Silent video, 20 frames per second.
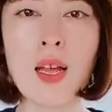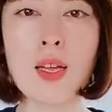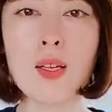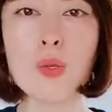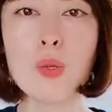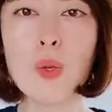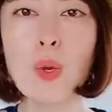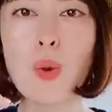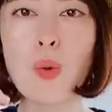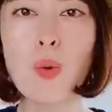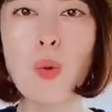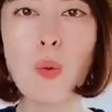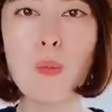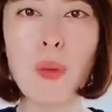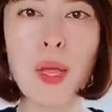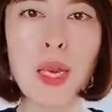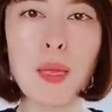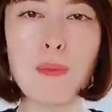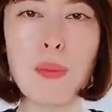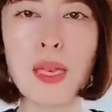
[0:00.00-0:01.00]
それをこう
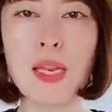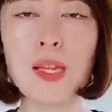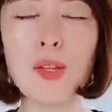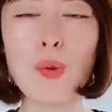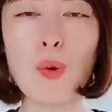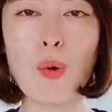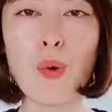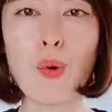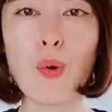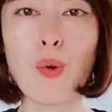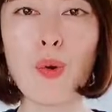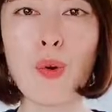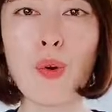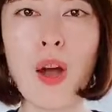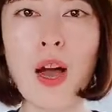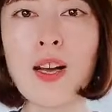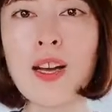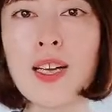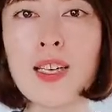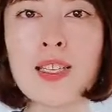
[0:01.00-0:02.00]
ペリペリと
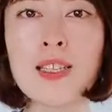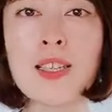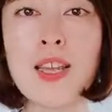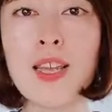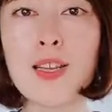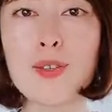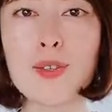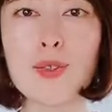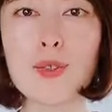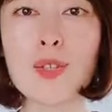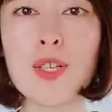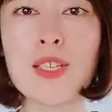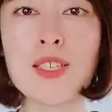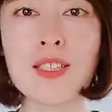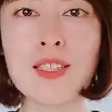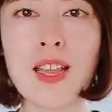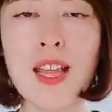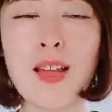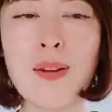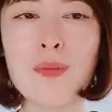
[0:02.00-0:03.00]
剥がしていくとで
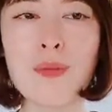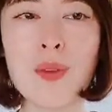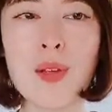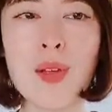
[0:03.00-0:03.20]
すね、